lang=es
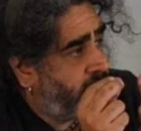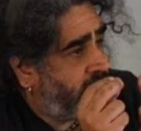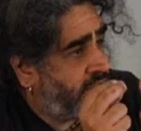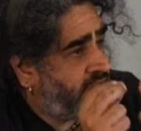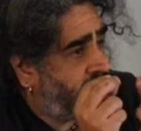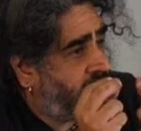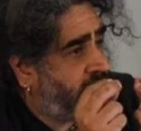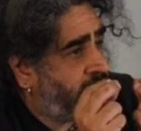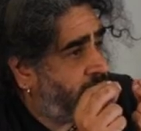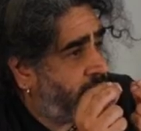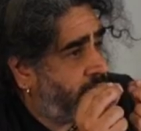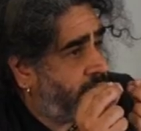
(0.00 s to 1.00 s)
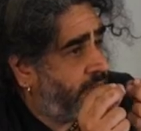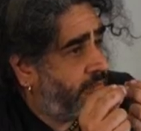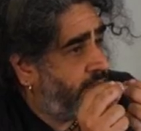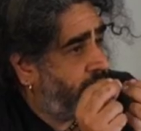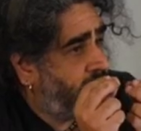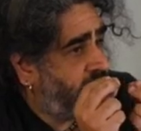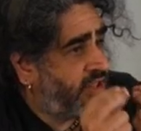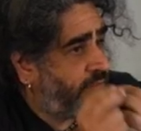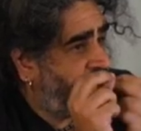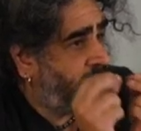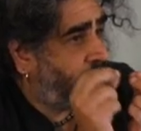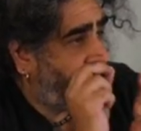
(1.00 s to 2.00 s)
En este caso,
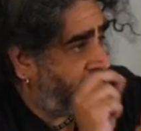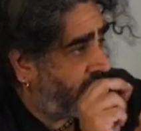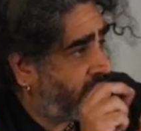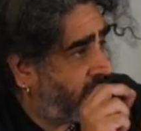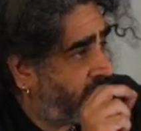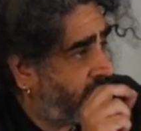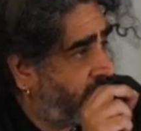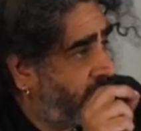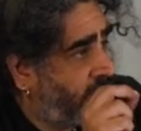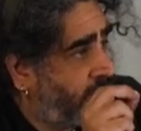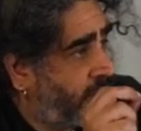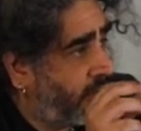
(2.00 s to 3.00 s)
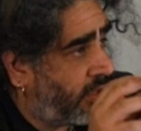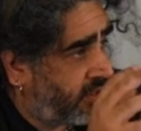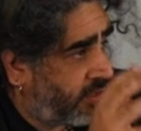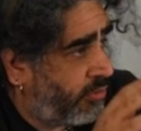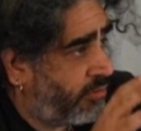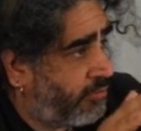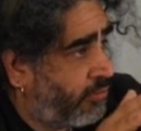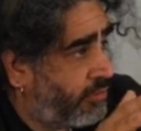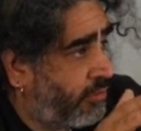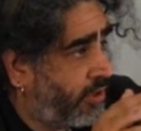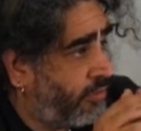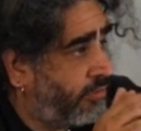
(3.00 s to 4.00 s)
interviniendo piedras, en términos
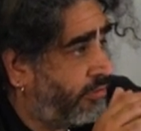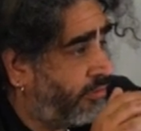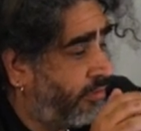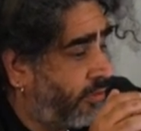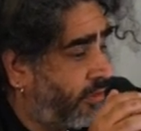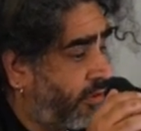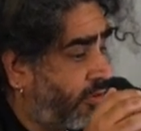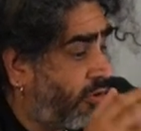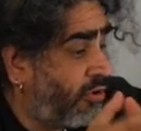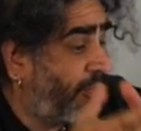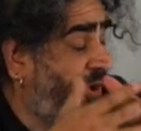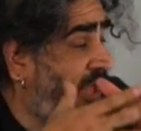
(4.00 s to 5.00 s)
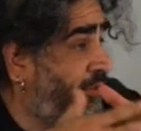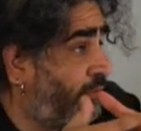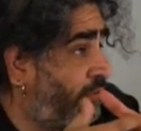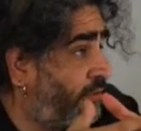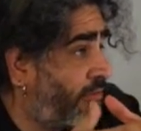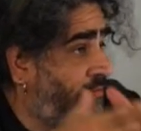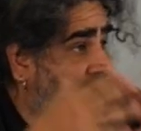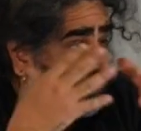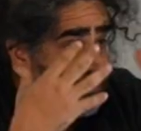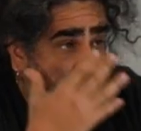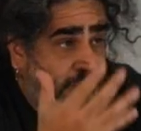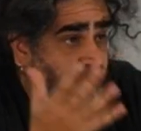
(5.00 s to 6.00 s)
escultóricos, con objetos
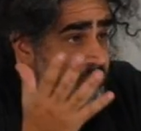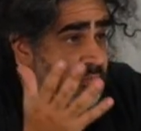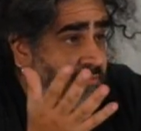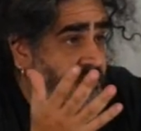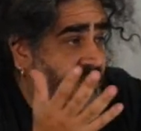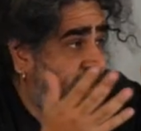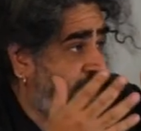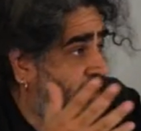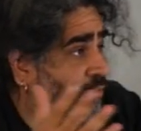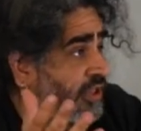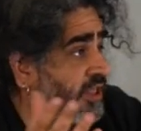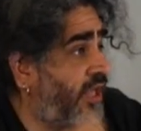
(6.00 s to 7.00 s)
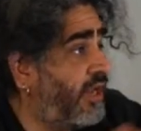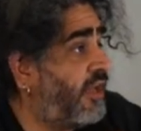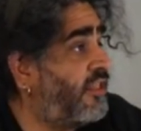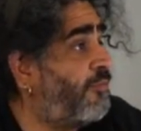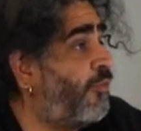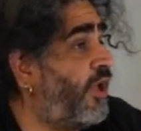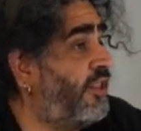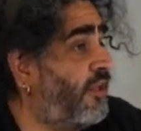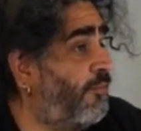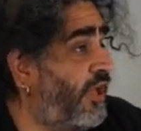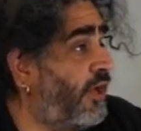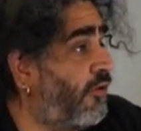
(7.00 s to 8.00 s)
de la vida cotidiana y que se pueden
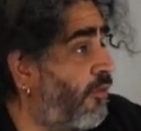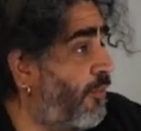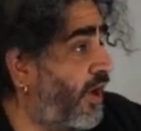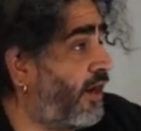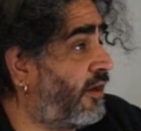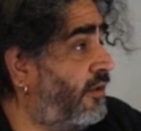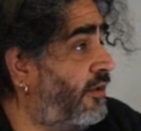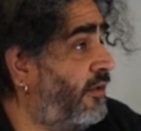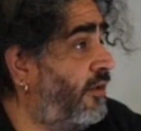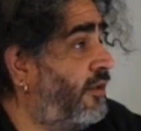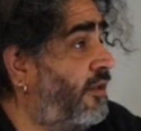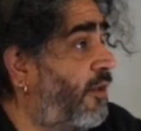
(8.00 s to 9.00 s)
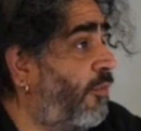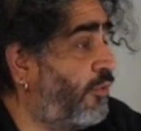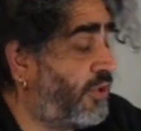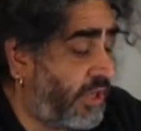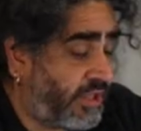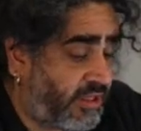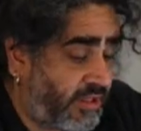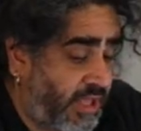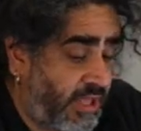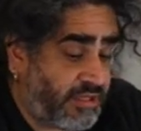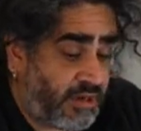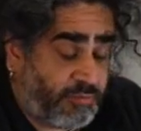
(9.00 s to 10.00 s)
también comprar de muchas,
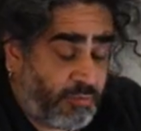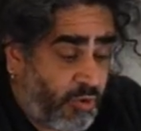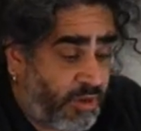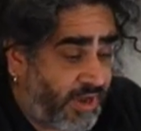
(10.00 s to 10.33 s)
es decir, muy